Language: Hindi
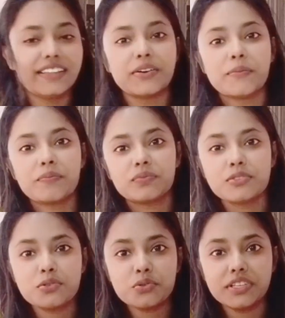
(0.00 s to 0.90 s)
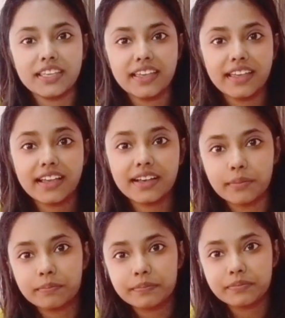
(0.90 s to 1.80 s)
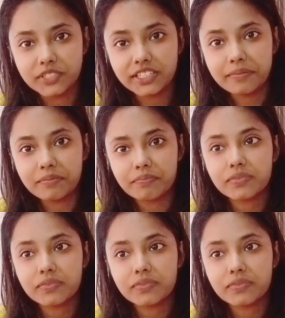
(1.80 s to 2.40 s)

देखो तो ये है कप ठीक है